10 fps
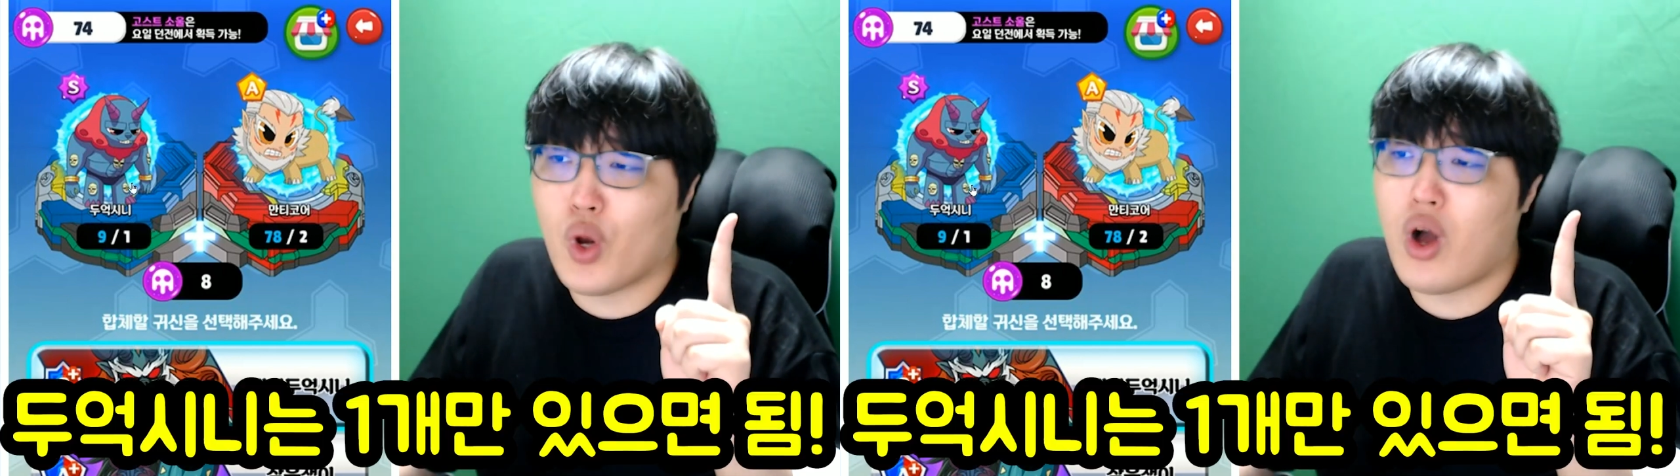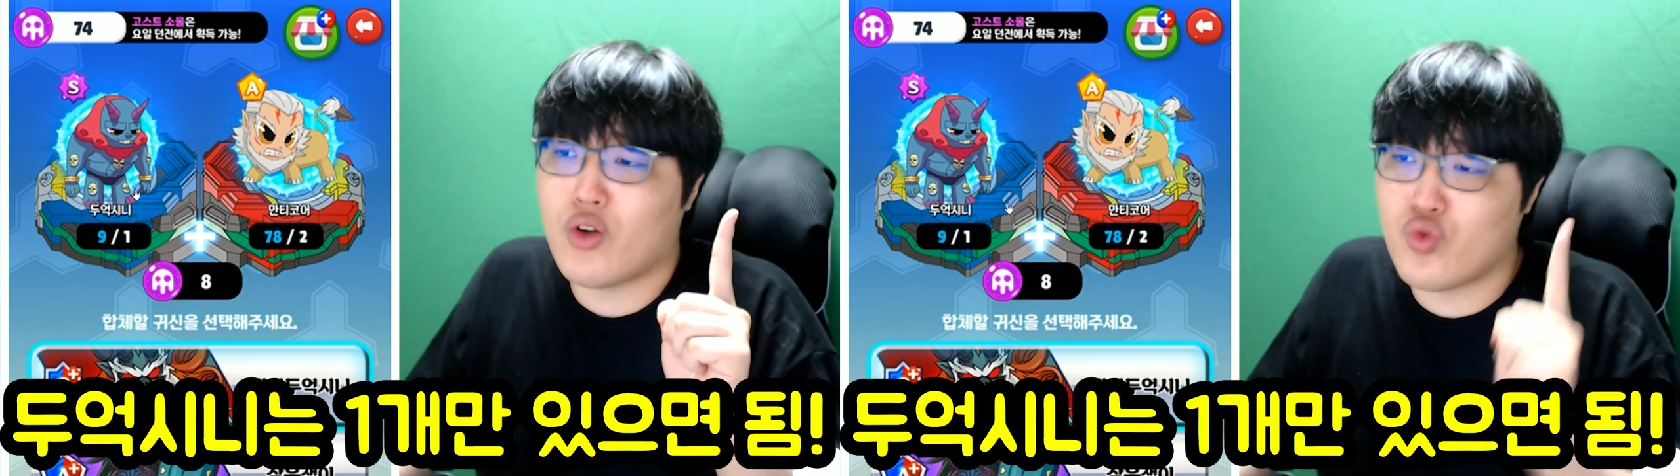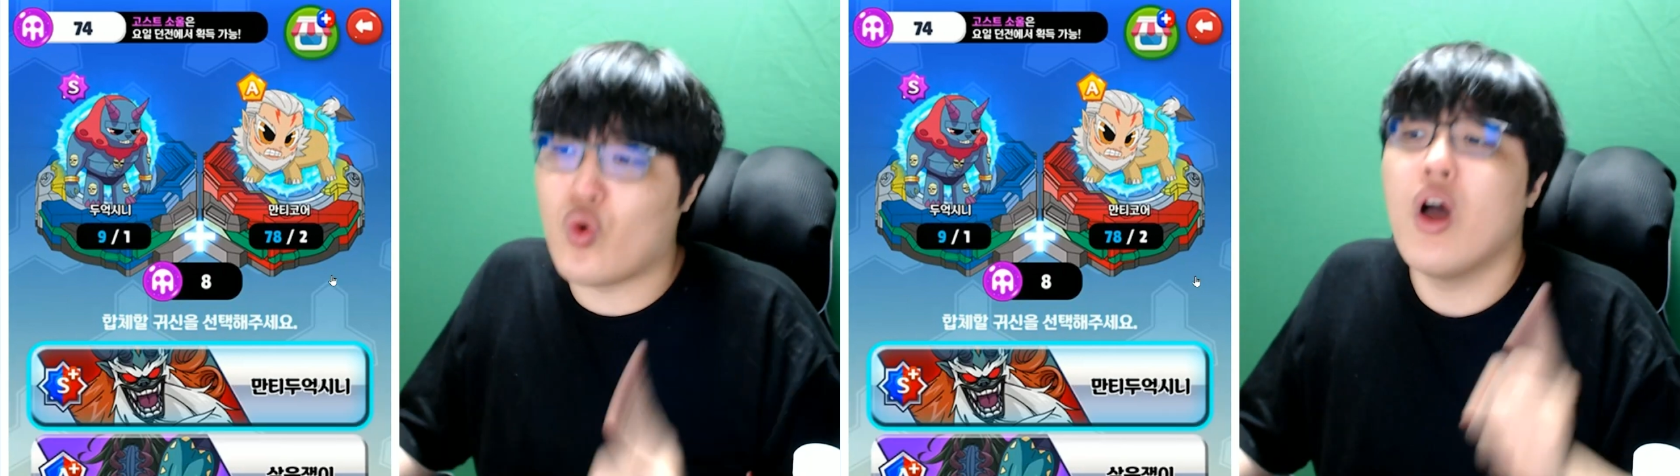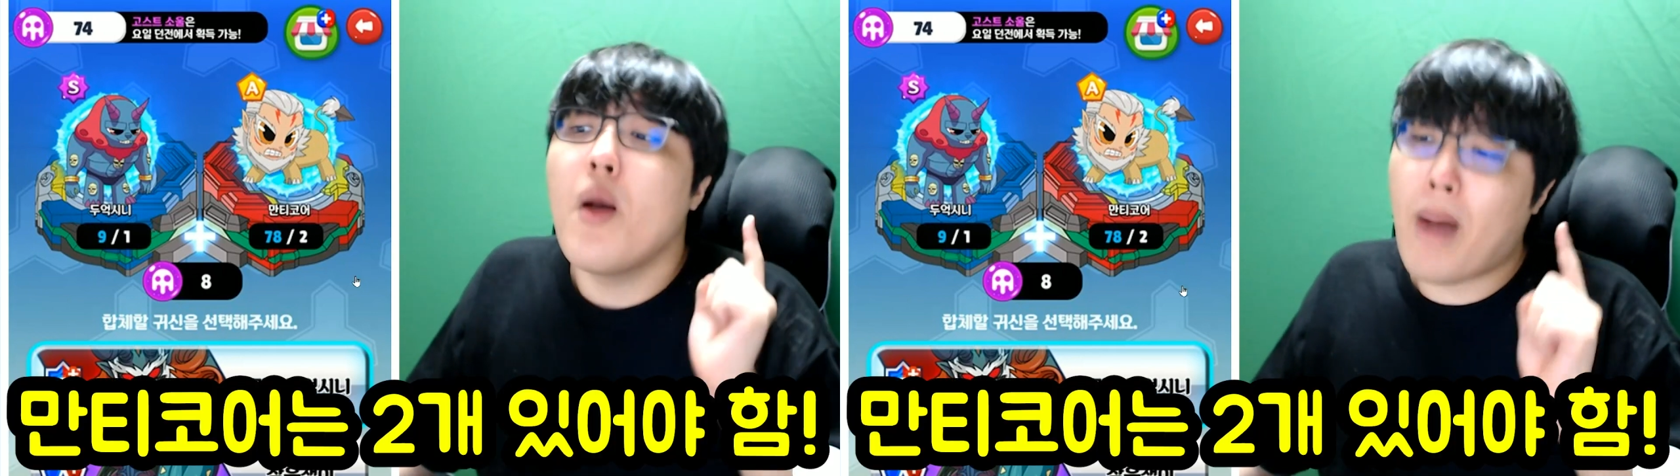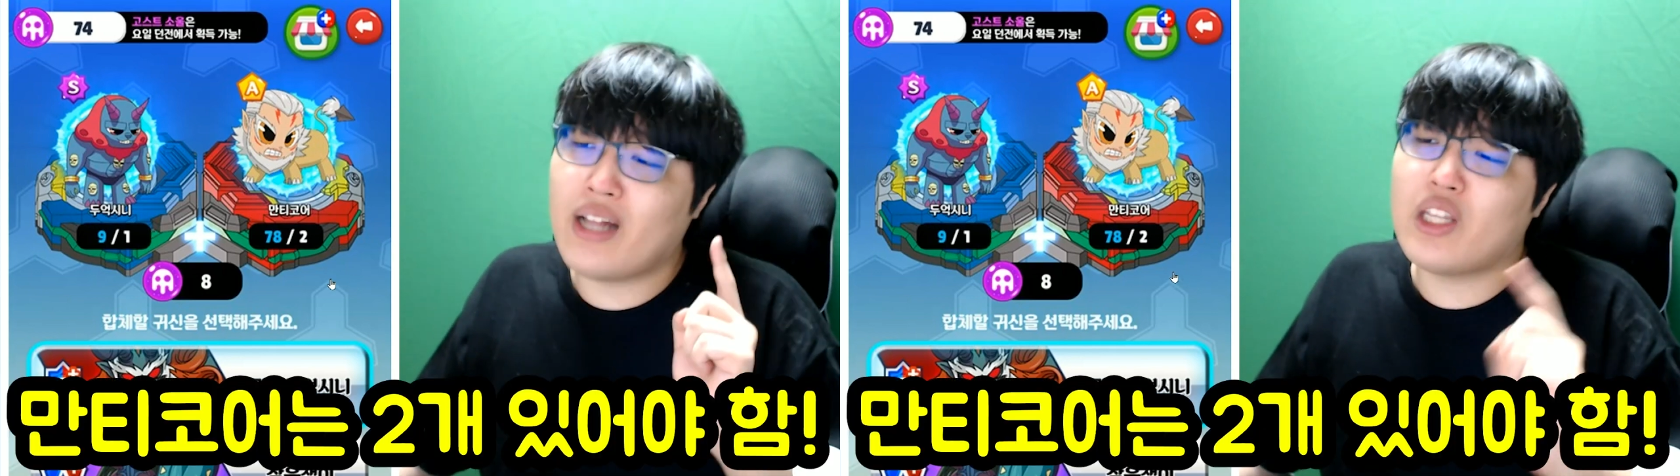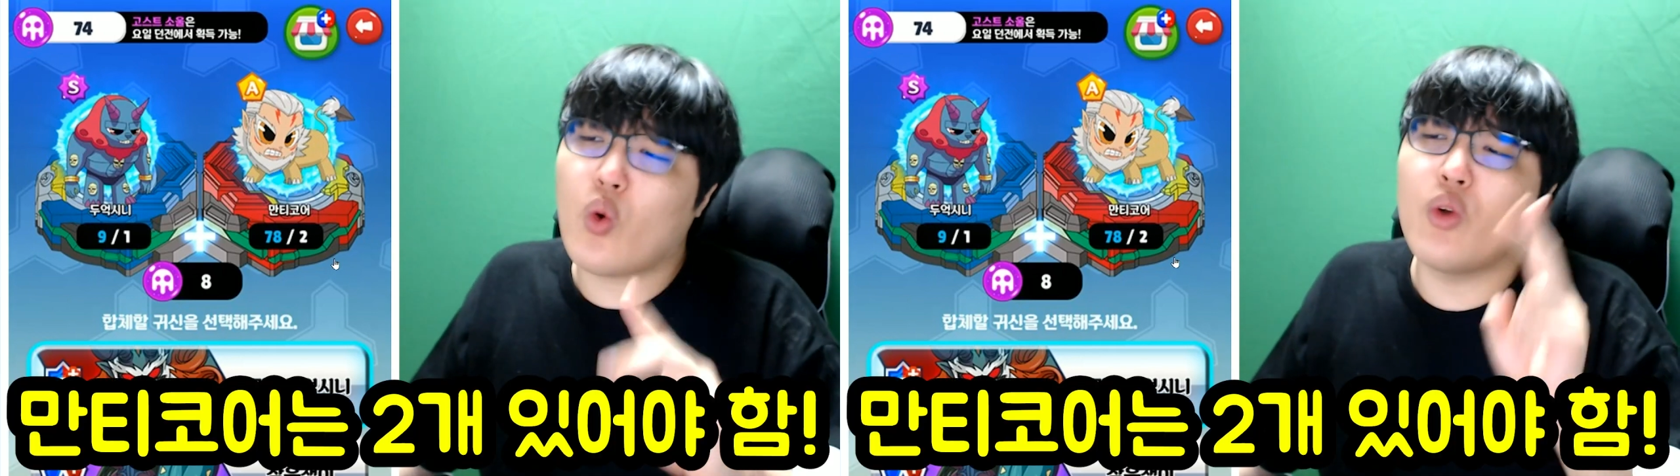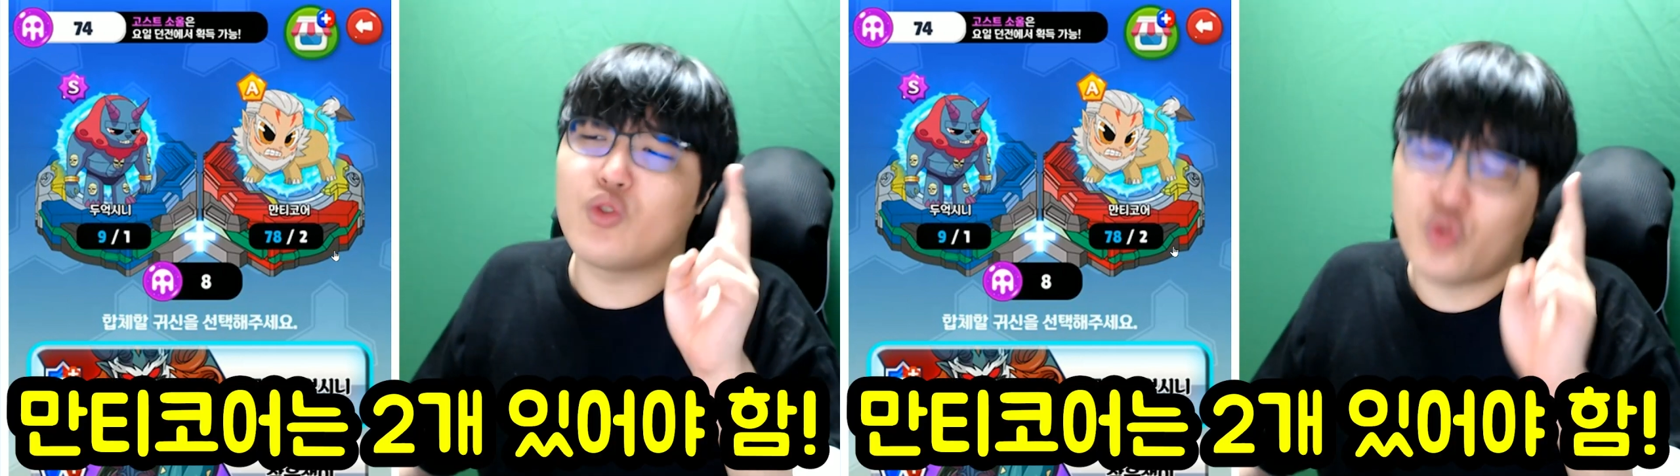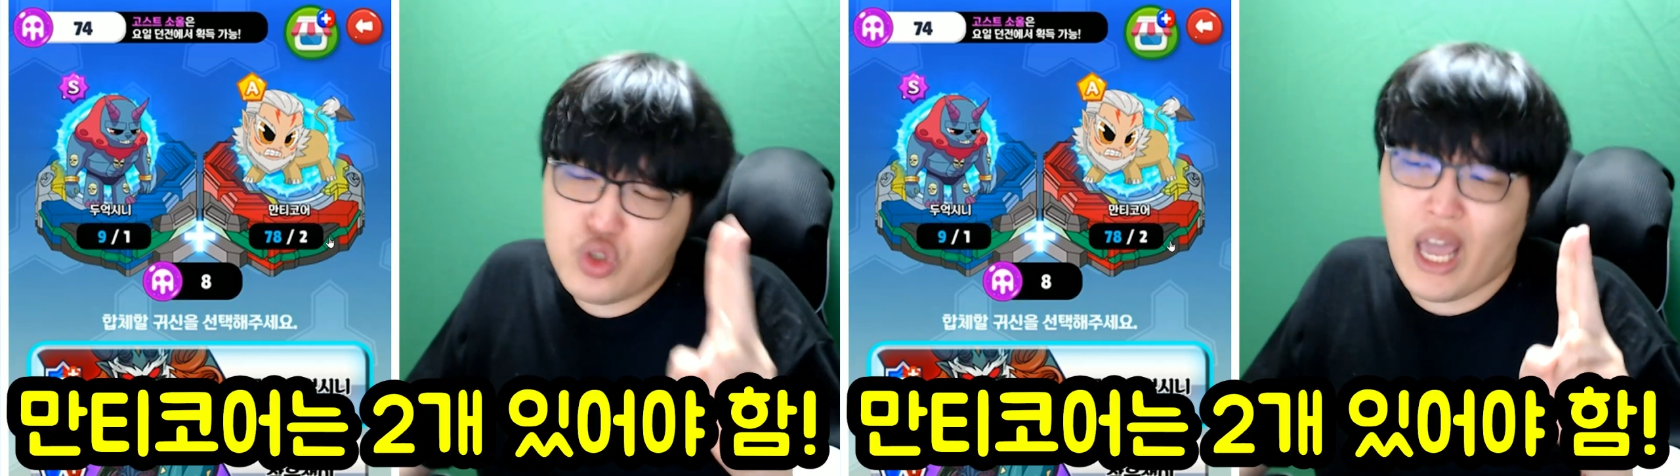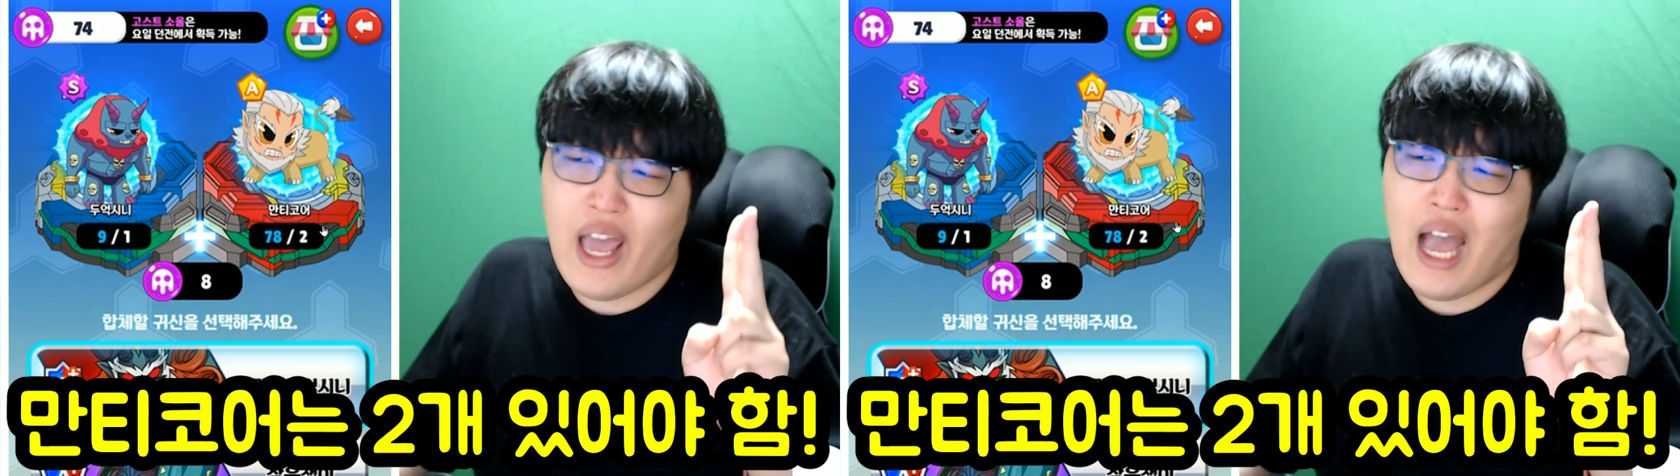것 같고 만티콘는두 개.